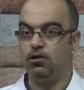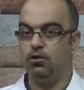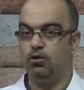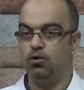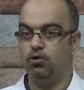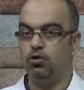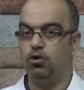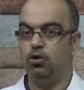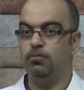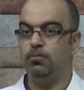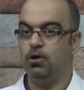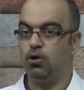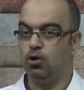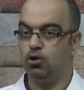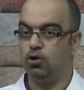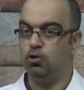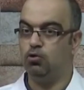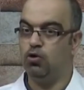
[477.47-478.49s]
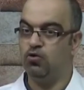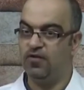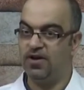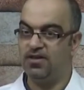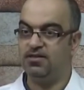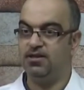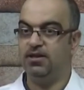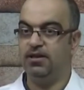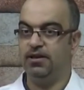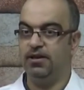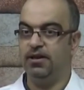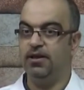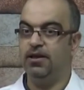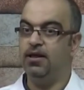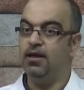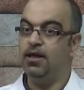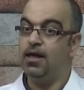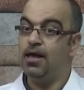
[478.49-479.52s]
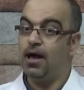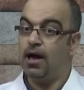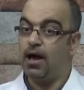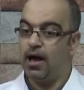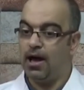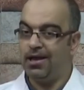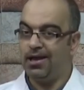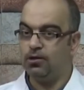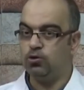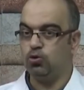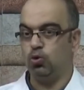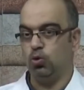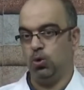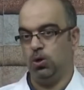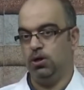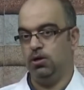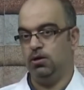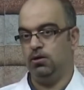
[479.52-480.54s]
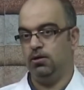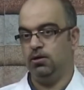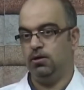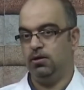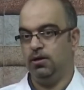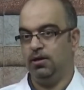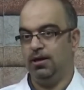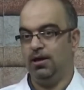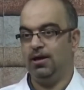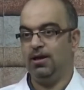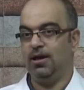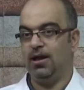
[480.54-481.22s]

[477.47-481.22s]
الأذن بالقطن والفازلين على طول إلى